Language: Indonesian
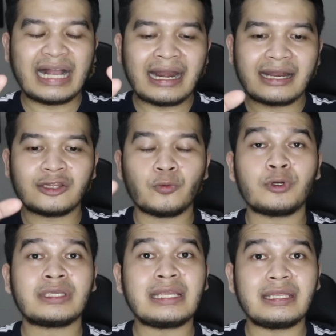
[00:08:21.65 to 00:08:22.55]
kanan
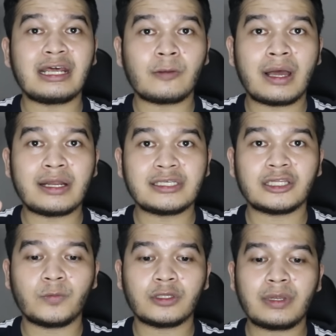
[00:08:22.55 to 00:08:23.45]
ataupun kiri dari
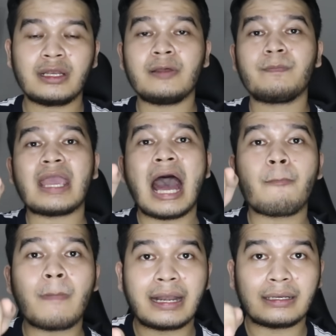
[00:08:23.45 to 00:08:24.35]
Malaysia teman-teman lebih
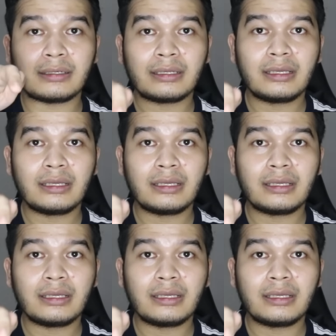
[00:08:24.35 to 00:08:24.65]
aman.